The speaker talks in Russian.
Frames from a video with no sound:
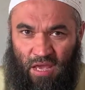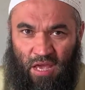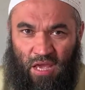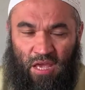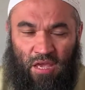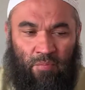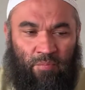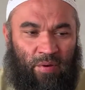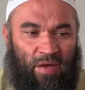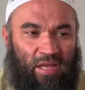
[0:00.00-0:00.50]

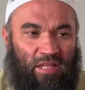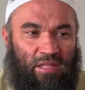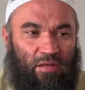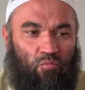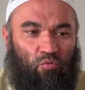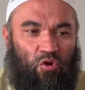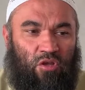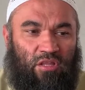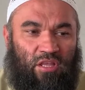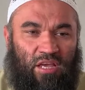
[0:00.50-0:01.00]
И
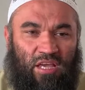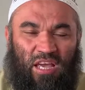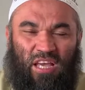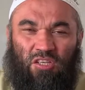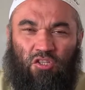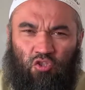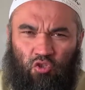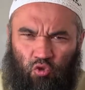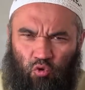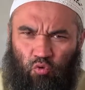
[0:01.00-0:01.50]
поэтому это и
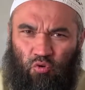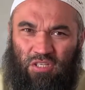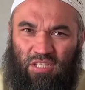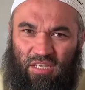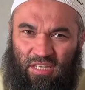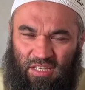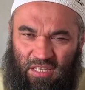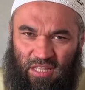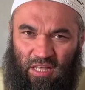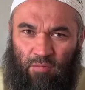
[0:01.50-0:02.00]
есть суть
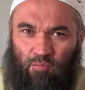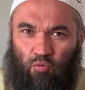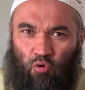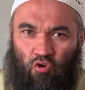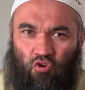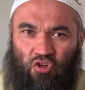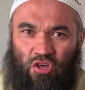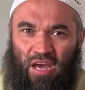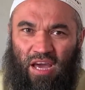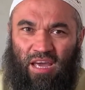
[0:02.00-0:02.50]

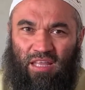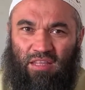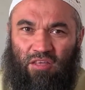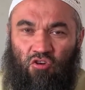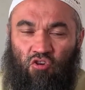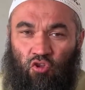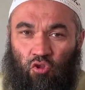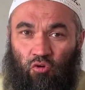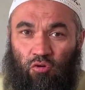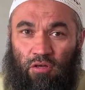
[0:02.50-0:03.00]
единобожия, а это
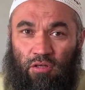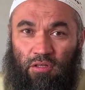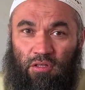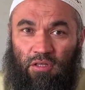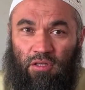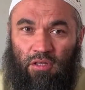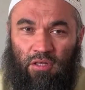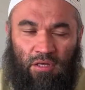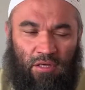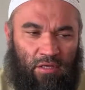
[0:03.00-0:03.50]

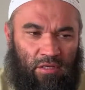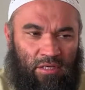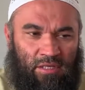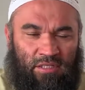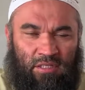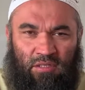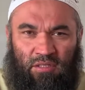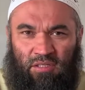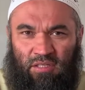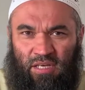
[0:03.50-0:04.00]
что?
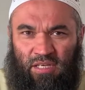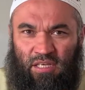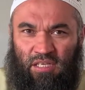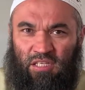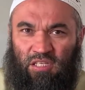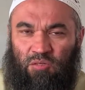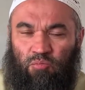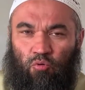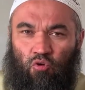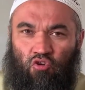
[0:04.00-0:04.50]
Если исходить
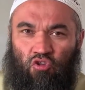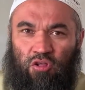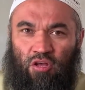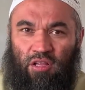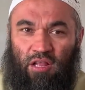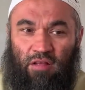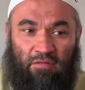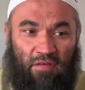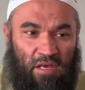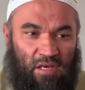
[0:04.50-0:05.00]
из прошлого
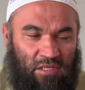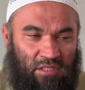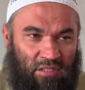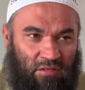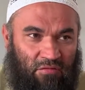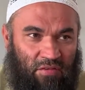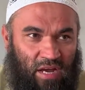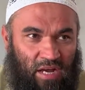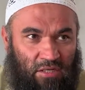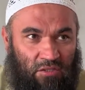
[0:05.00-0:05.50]
глав,
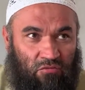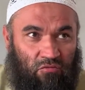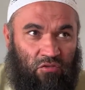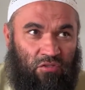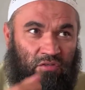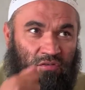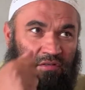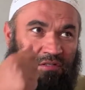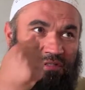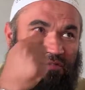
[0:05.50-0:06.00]
связывает
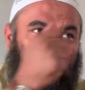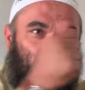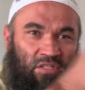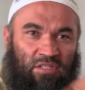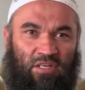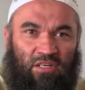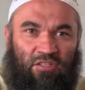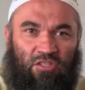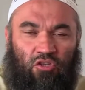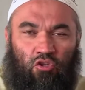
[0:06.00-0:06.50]
свое
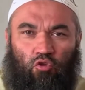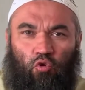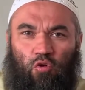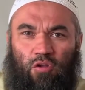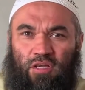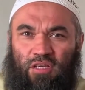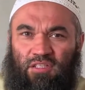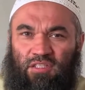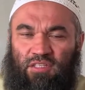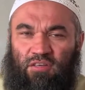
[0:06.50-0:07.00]
сердце
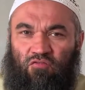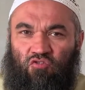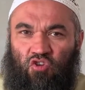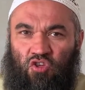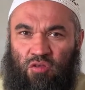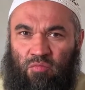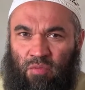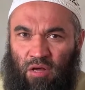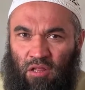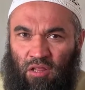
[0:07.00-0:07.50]
только с
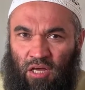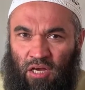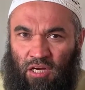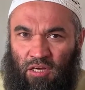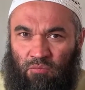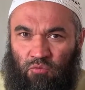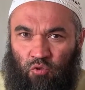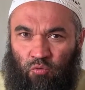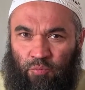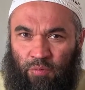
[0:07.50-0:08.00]
Всевышним
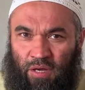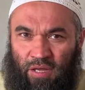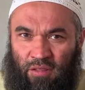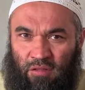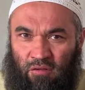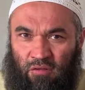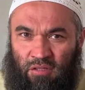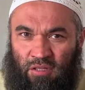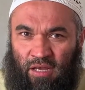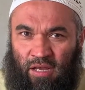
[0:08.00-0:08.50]
Аллахом Субхану
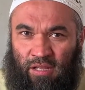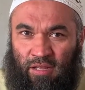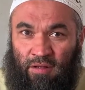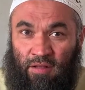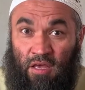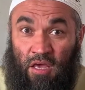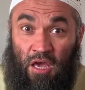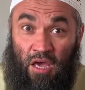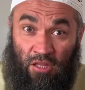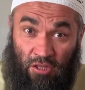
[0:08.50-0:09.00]
Алталя.
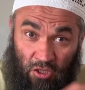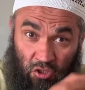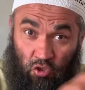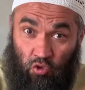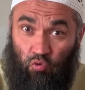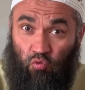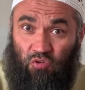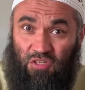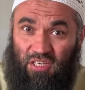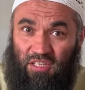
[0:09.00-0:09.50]
Это
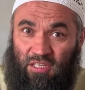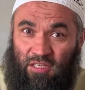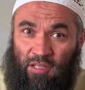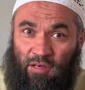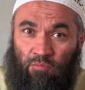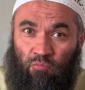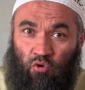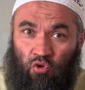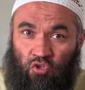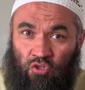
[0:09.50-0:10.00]
суть
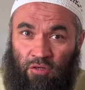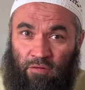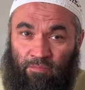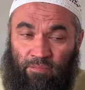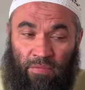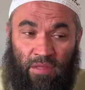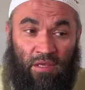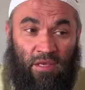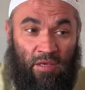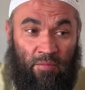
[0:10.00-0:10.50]
единобожия.
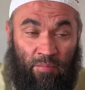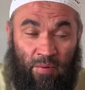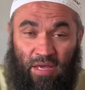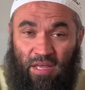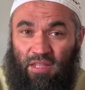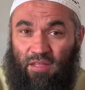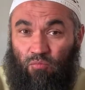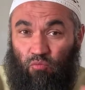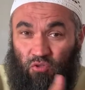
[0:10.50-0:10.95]
И поэтому